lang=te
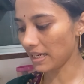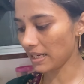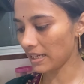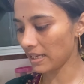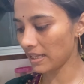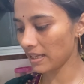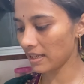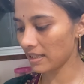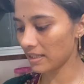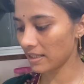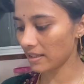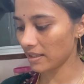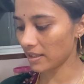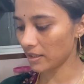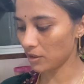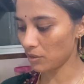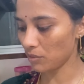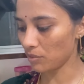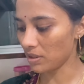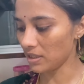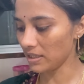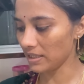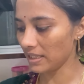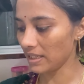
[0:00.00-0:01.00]
ఎండ కదా
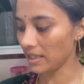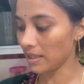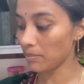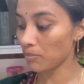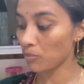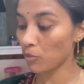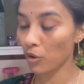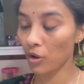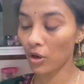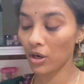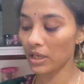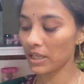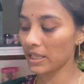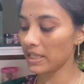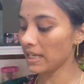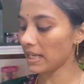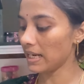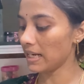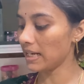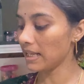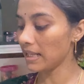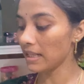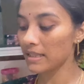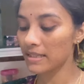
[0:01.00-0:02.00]
ఎక్కువ ఇంకా మార్నింగ్
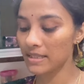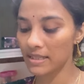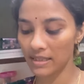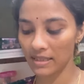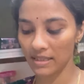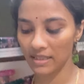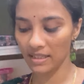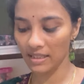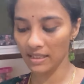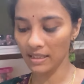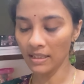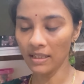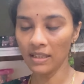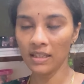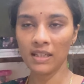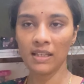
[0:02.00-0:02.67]
వెళ్ళాల్సింది